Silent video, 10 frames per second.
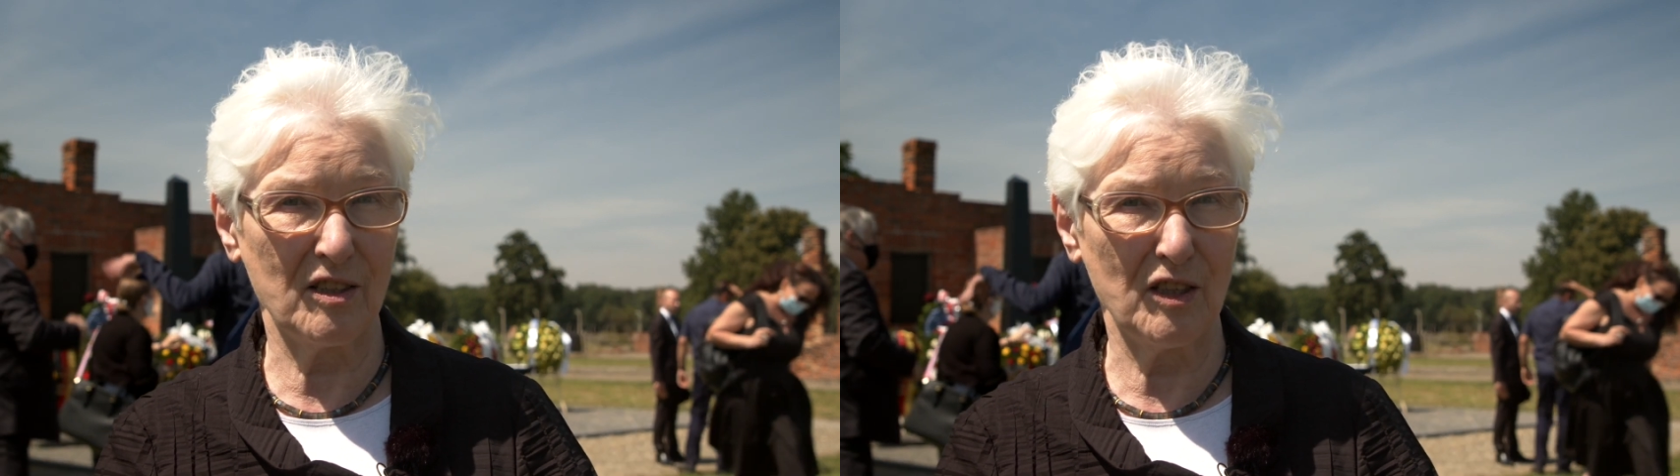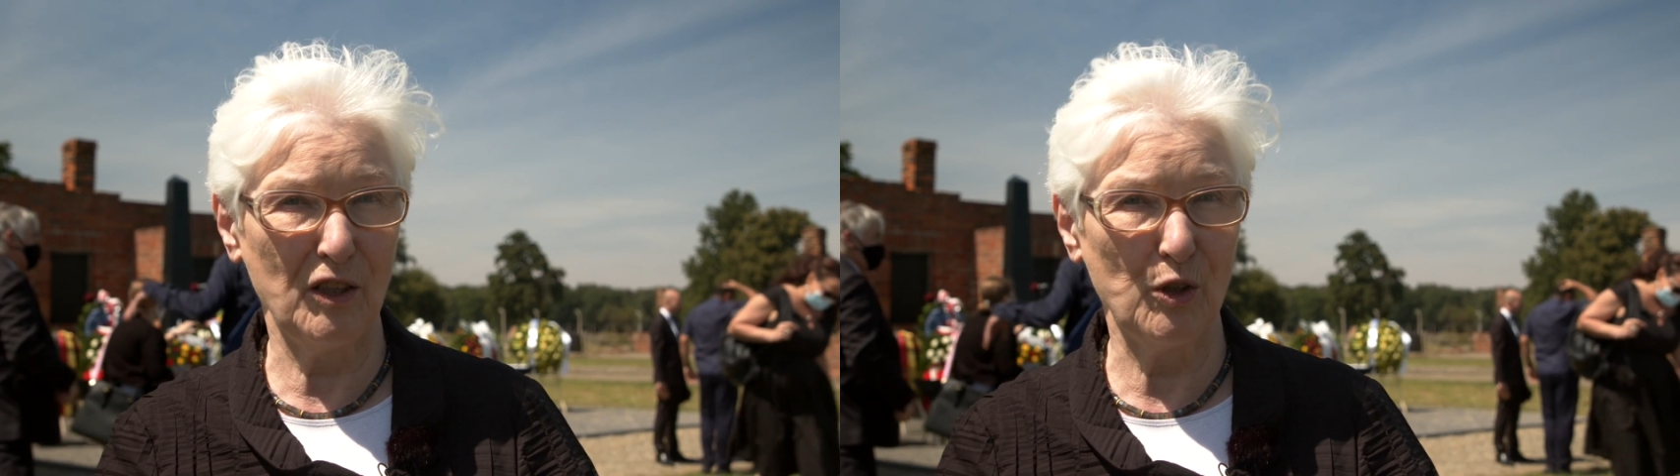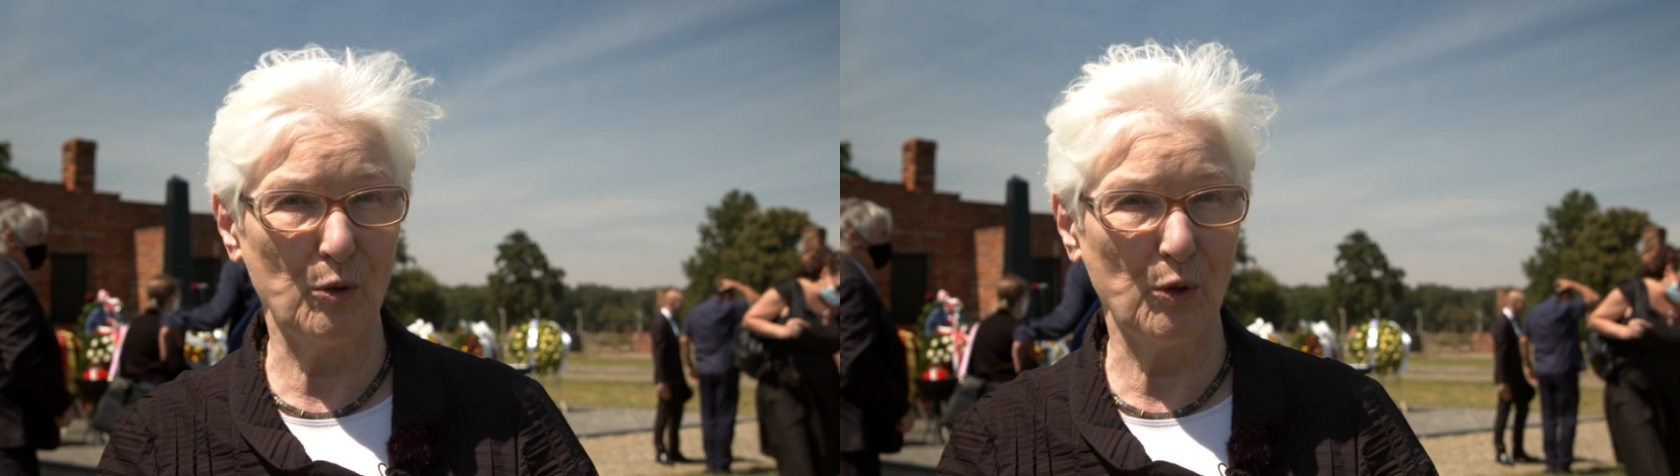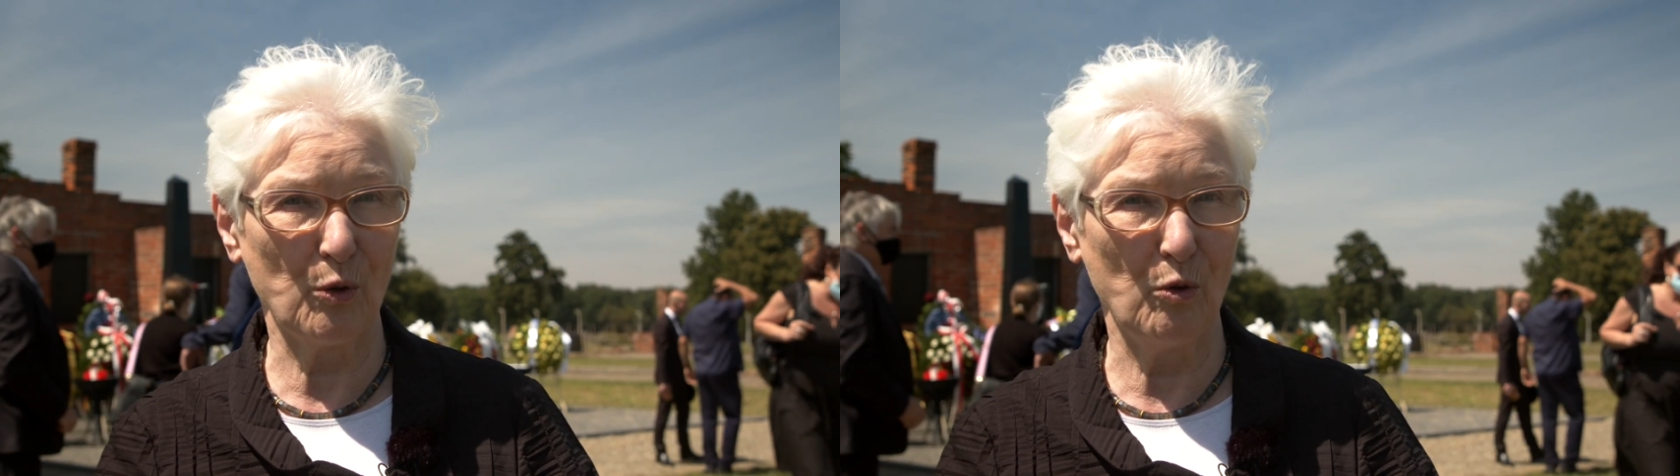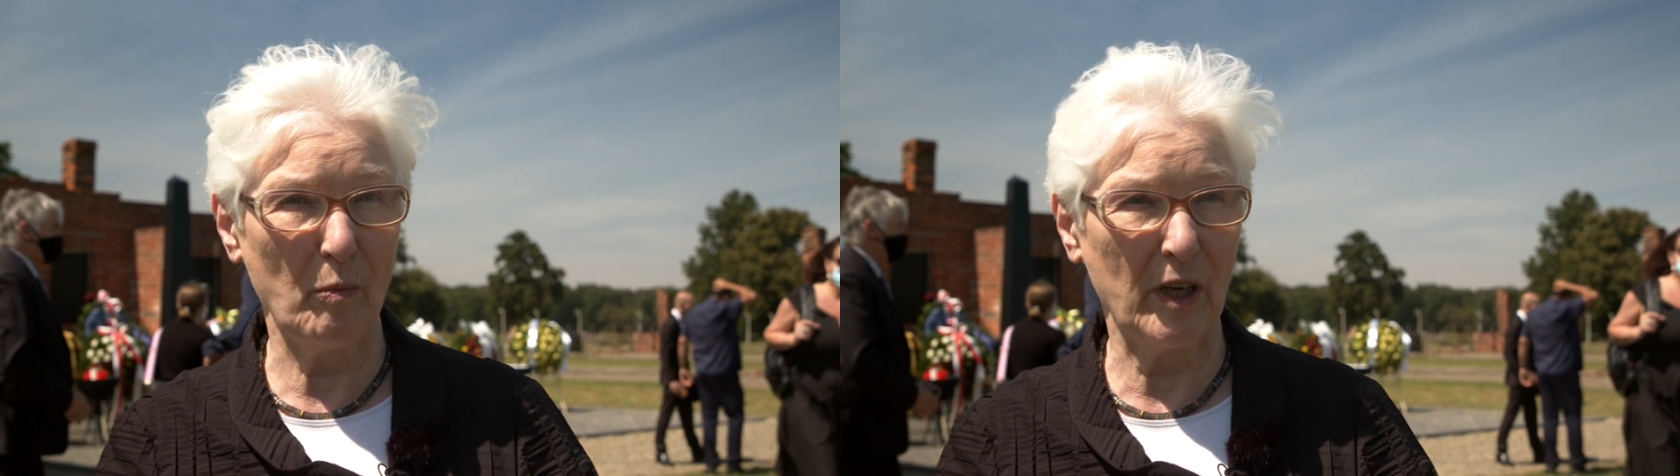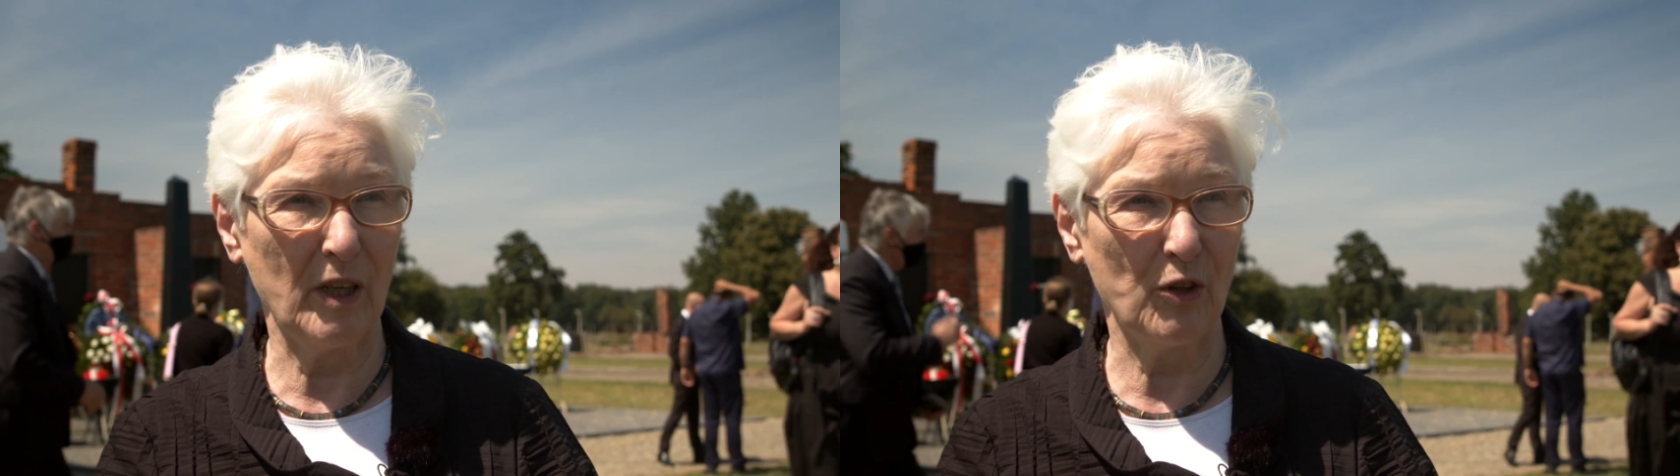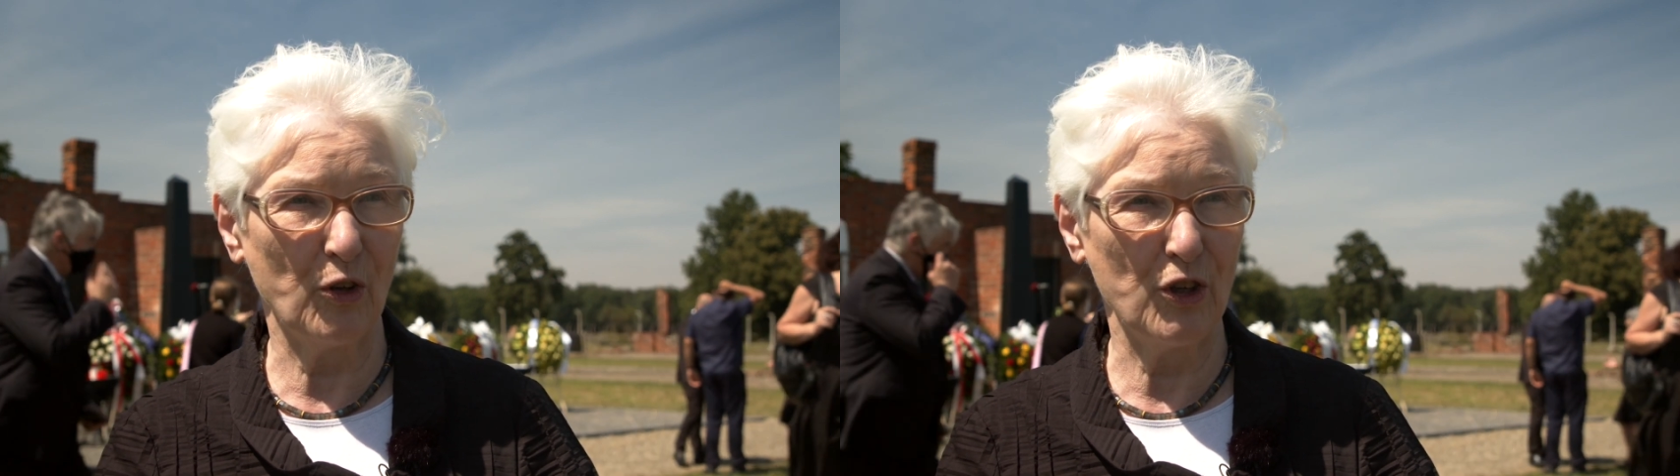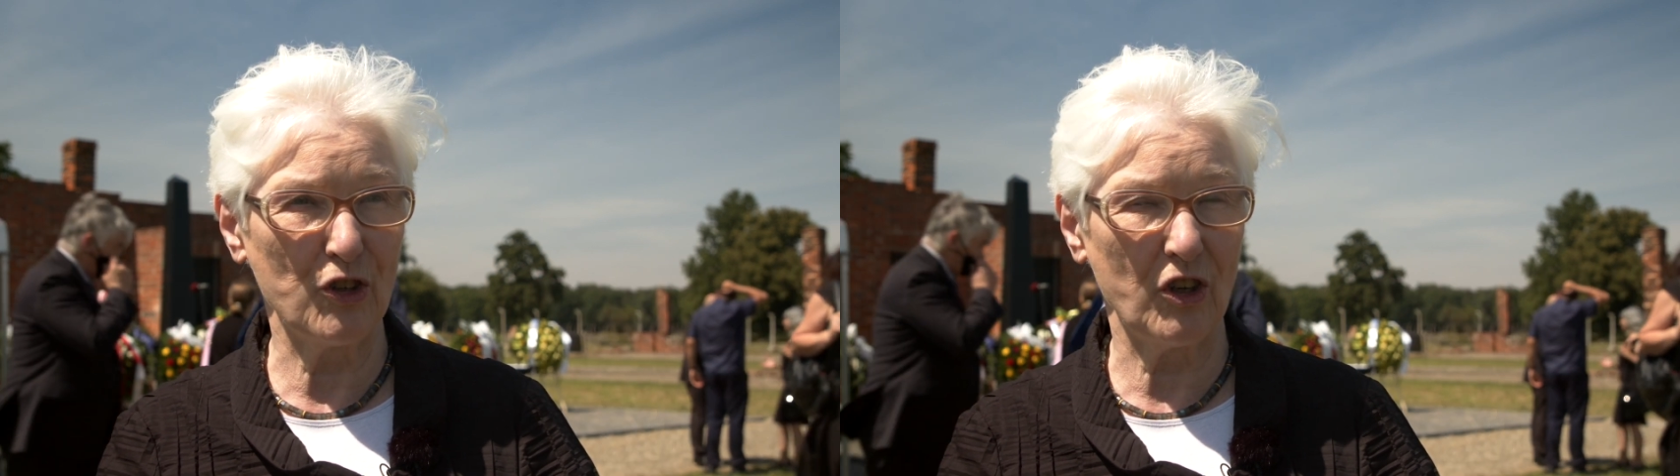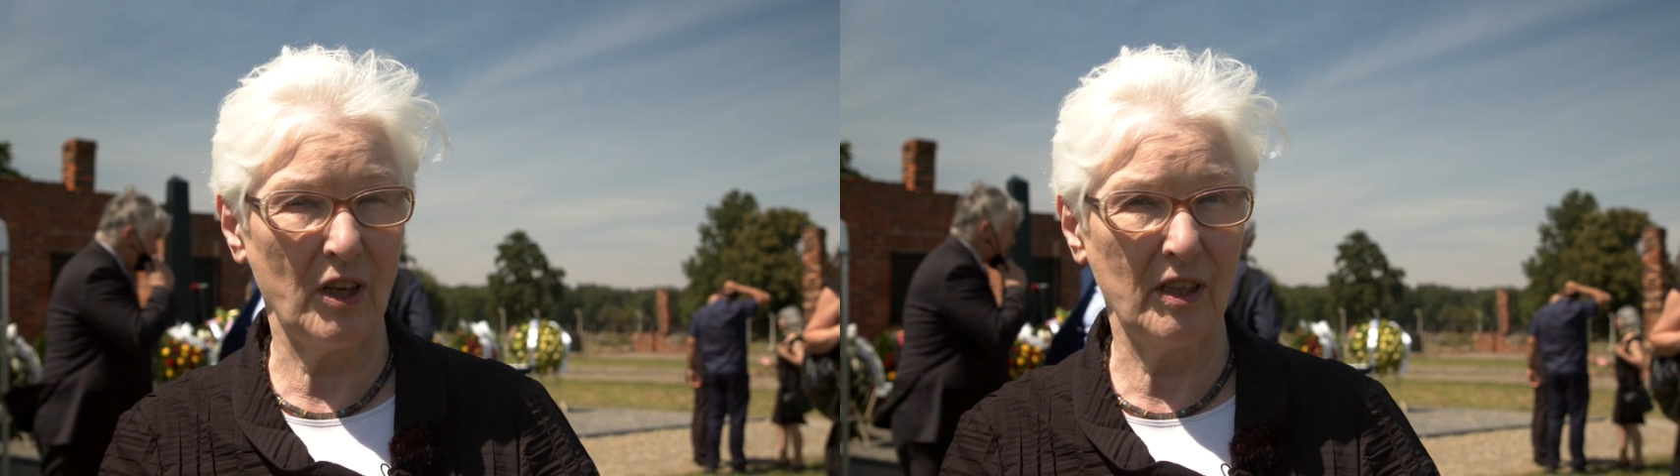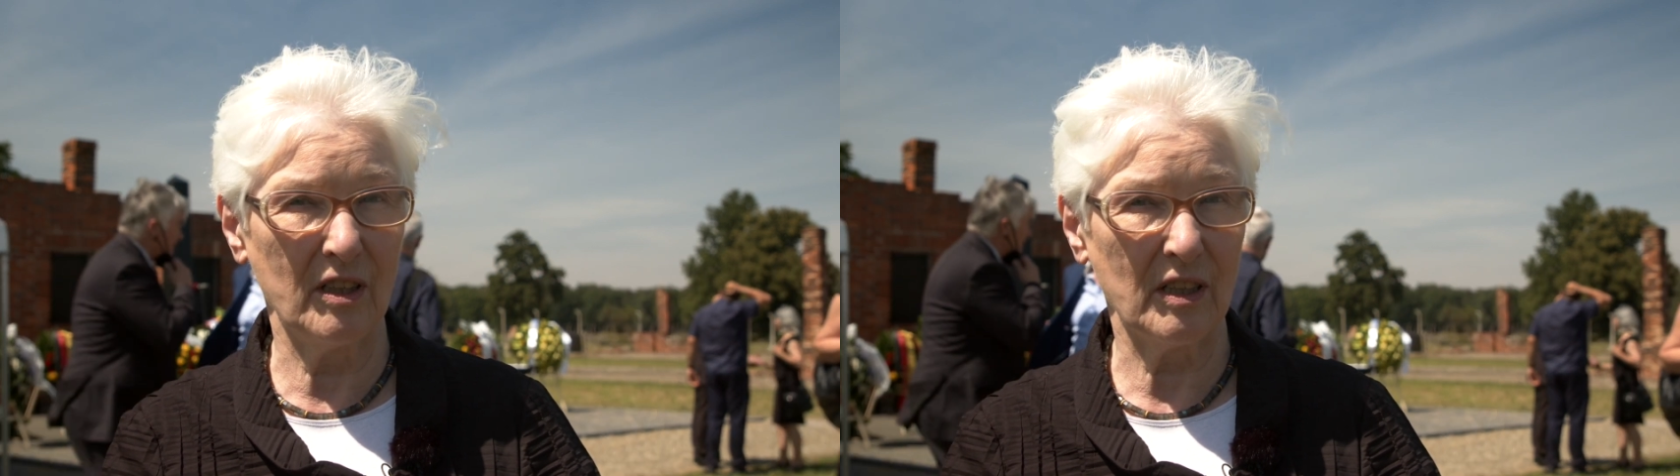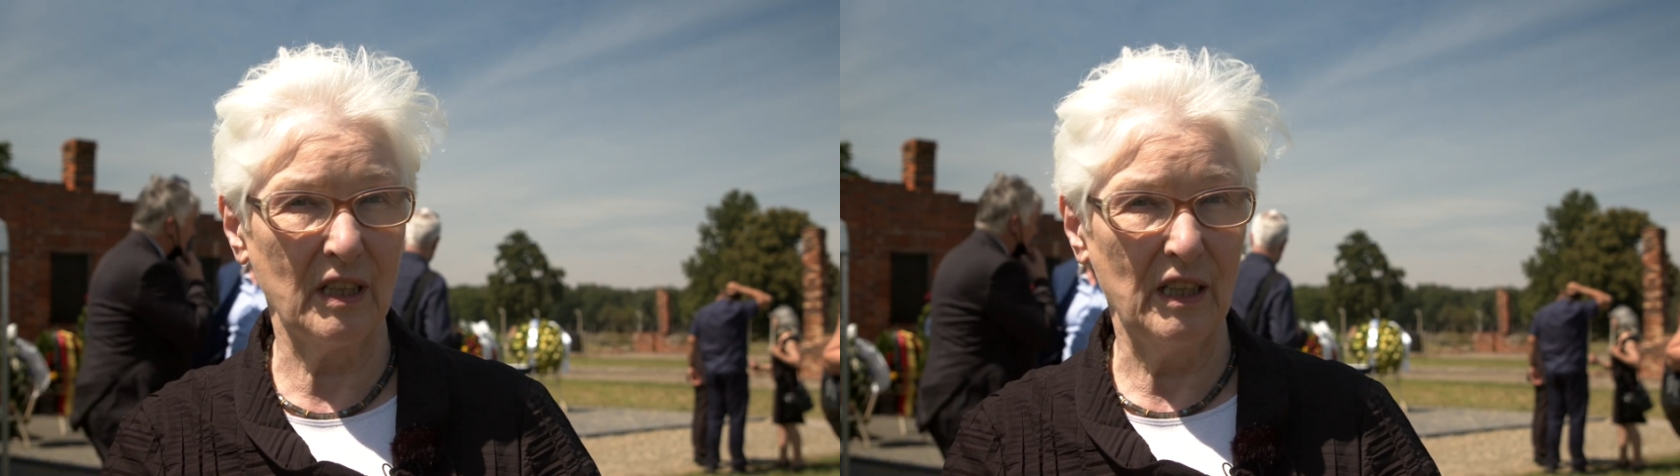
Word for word: der Sinti und Roma in Deutschland,